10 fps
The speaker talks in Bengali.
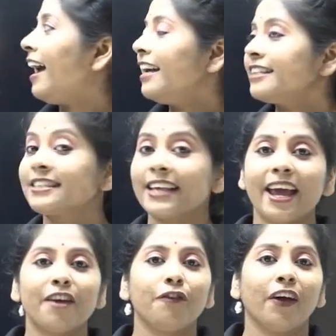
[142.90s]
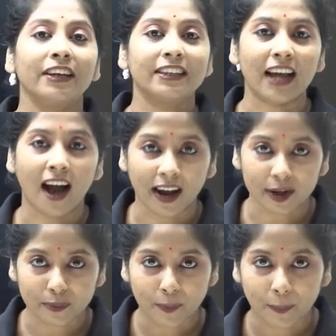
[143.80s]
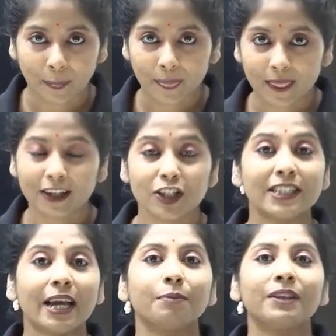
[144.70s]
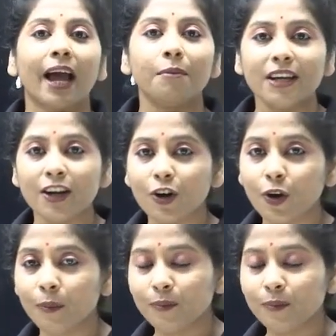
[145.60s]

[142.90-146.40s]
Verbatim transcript: সেভ টাইম সেভ টাইম কীরকম